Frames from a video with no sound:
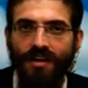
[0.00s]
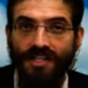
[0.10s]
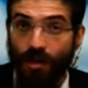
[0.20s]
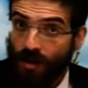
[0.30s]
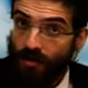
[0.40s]

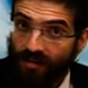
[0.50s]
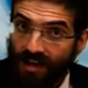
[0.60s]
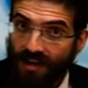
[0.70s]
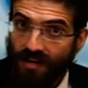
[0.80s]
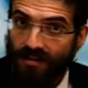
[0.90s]
J'ai le droit de le
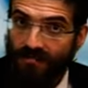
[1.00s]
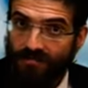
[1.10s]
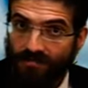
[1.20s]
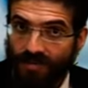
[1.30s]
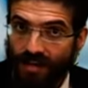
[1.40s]
faire
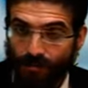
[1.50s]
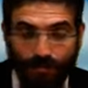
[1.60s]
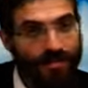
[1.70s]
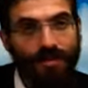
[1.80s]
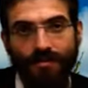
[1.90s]

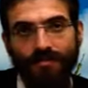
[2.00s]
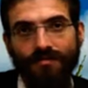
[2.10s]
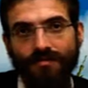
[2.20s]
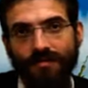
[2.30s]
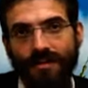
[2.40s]
Réponse non.
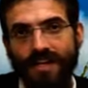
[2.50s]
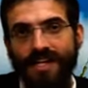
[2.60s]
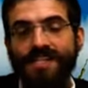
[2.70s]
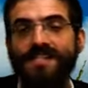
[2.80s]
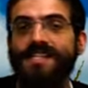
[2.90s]

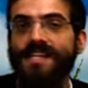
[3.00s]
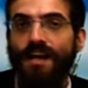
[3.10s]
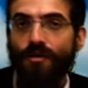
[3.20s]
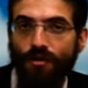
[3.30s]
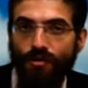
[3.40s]
Si c'est
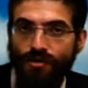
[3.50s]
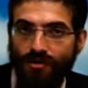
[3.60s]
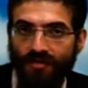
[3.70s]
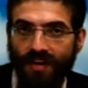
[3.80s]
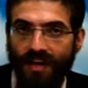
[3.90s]
un nœud que
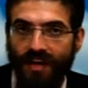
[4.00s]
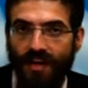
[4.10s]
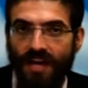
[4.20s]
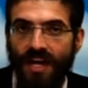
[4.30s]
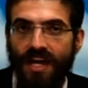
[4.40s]
je fais
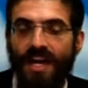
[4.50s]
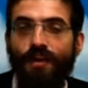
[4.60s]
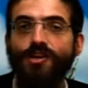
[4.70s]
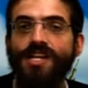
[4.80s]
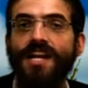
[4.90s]
et
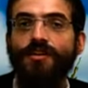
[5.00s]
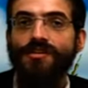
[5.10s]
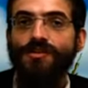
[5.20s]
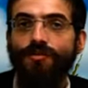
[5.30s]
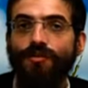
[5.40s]
que j'ai
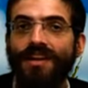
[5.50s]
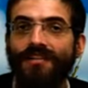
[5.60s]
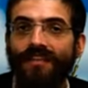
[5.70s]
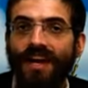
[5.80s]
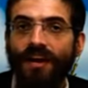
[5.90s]
l'intention de
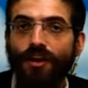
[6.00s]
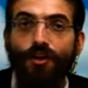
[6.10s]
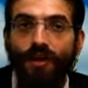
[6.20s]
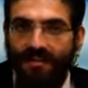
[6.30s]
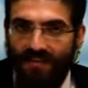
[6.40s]
défaire
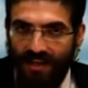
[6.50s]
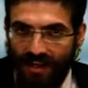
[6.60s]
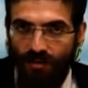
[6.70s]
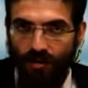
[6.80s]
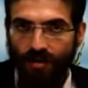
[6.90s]
dans les
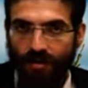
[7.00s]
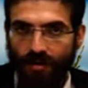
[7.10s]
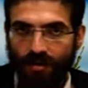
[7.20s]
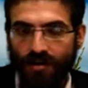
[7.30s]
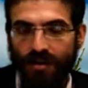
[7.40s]
24 heures,
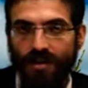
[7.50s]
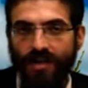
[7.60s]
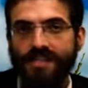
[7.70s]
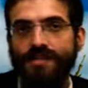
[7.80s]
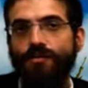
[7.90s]

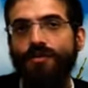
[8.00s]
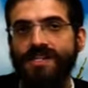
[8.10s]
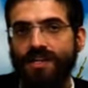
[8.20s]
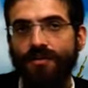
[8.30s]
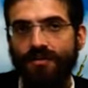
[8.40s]
c'est
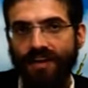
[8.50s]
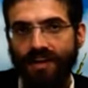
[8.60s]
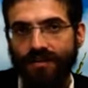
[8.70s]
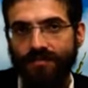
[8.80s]
autorisé de le faire.